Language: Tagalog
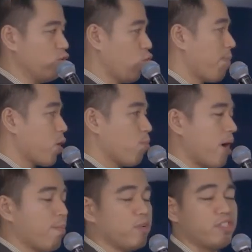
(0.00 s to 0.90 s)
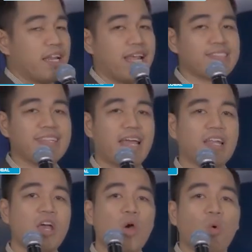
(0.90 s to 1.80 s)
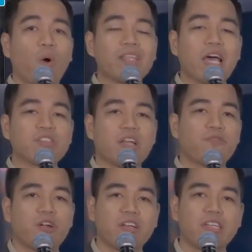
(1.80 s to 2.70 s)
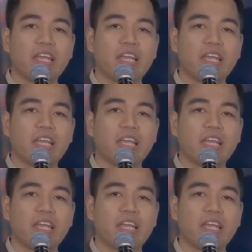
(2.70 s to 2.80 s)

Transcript: So kapag umabot sa less than 1,400